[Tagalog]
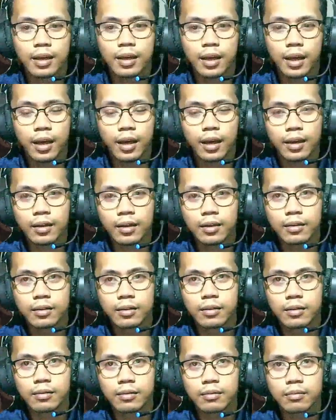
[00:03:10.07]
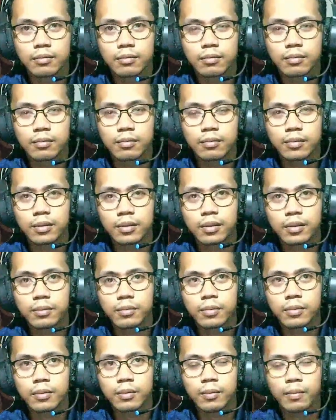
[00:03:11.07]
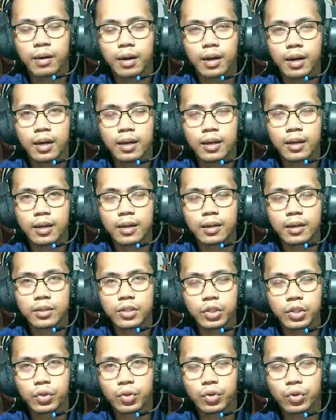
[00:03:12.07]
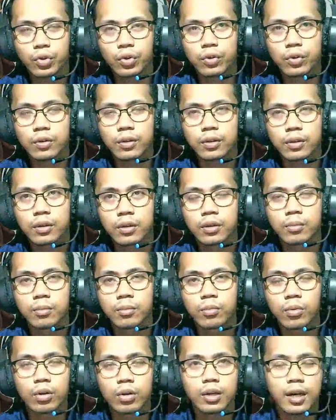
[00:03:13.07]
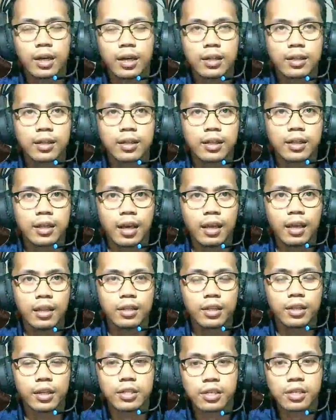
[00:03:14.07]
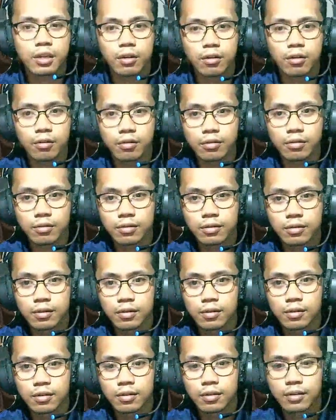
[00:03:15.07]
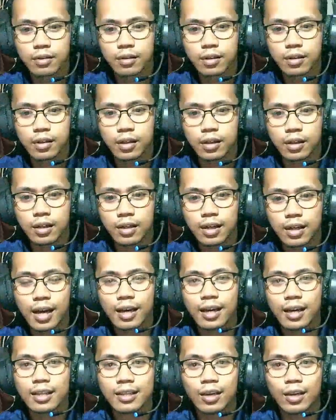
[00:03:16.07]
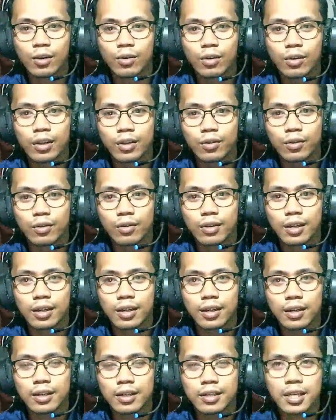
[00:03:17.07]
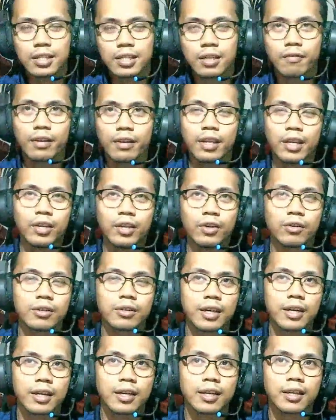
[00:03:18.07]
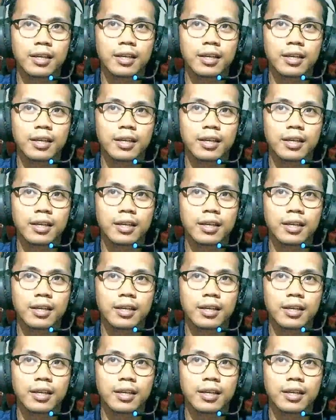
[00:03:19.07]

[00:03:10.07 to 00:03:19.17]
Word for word: And mga siguro more than 8 years ago, nakita ko rin yung uh, isa sa video na